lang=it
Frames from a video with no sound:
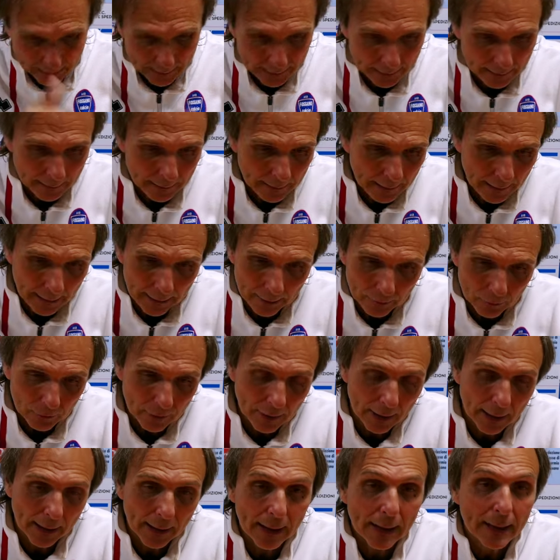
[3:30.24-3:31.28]
E devo
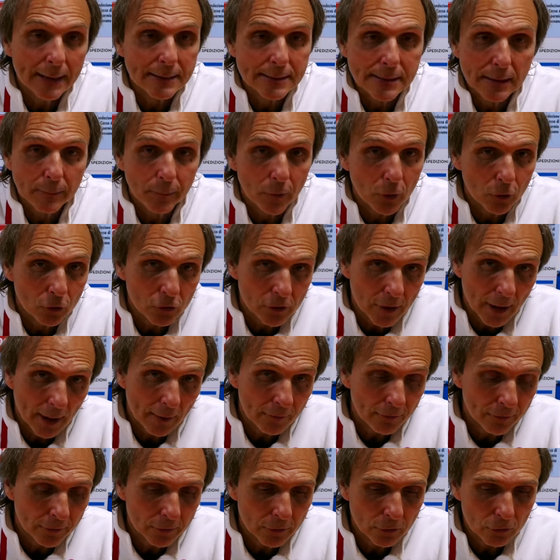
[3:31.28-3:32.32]
dire grazie al mio
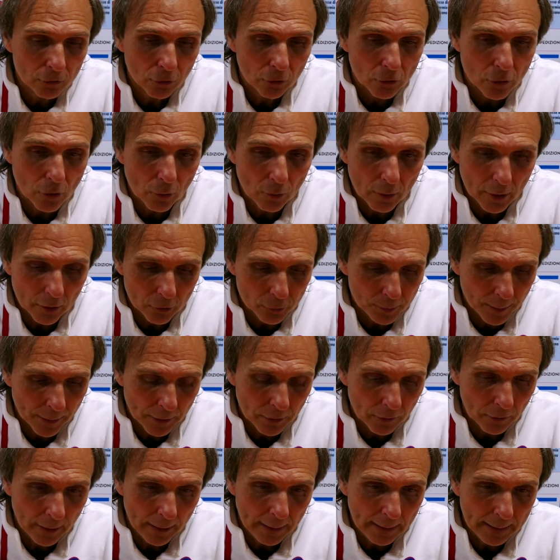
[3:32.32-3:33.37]
staff sotto
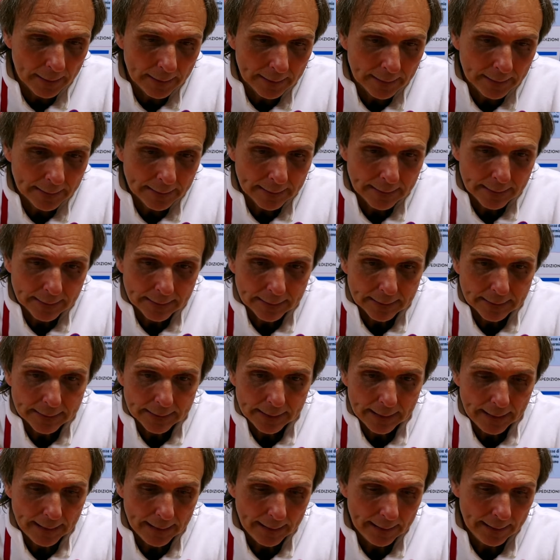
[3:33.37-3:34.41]
quell'aspetto lì.
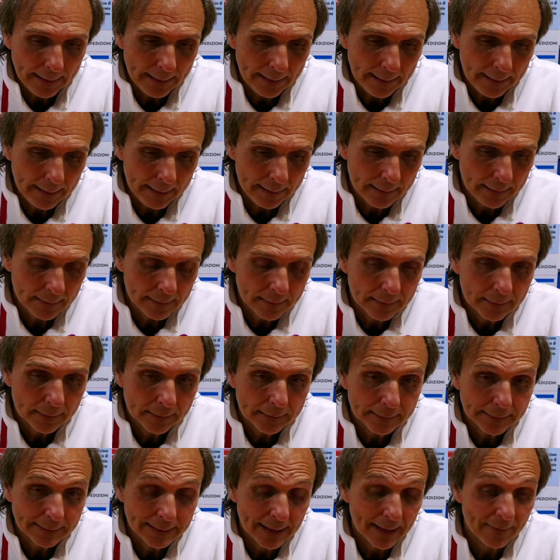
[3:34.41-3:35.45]
E
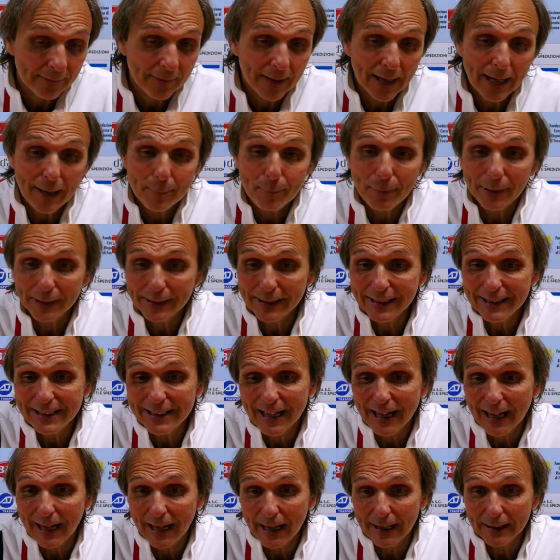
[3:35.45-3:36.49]
servirà
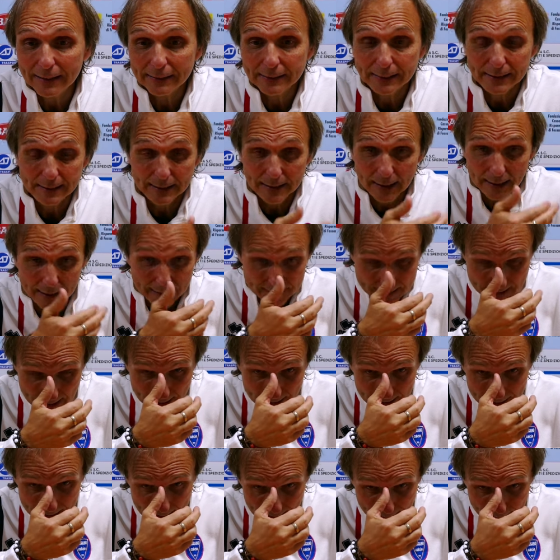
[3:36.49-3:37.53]
partita
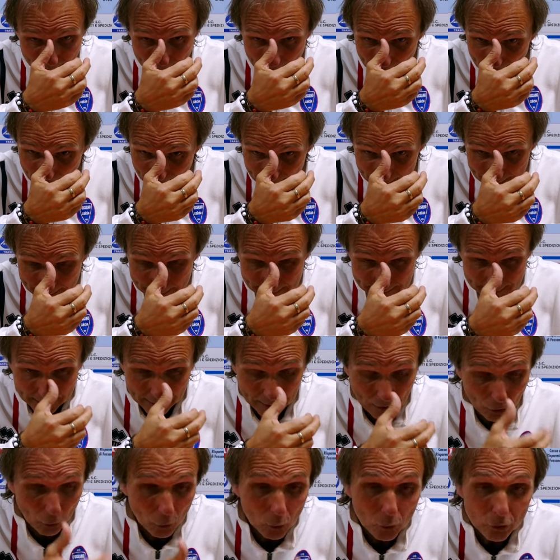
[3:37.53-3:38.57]
intelligente ma
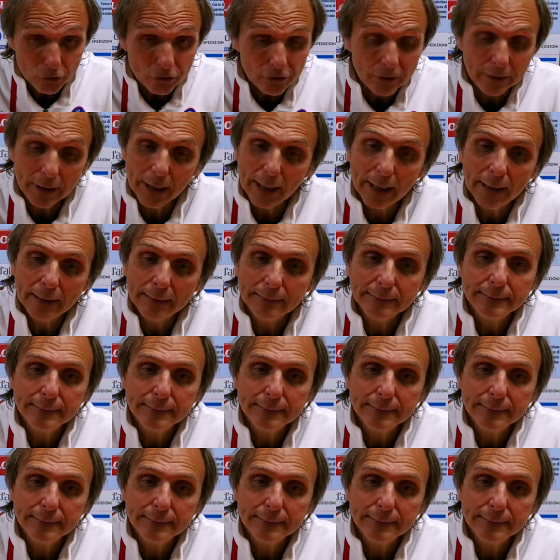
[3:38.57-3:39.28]
lucida,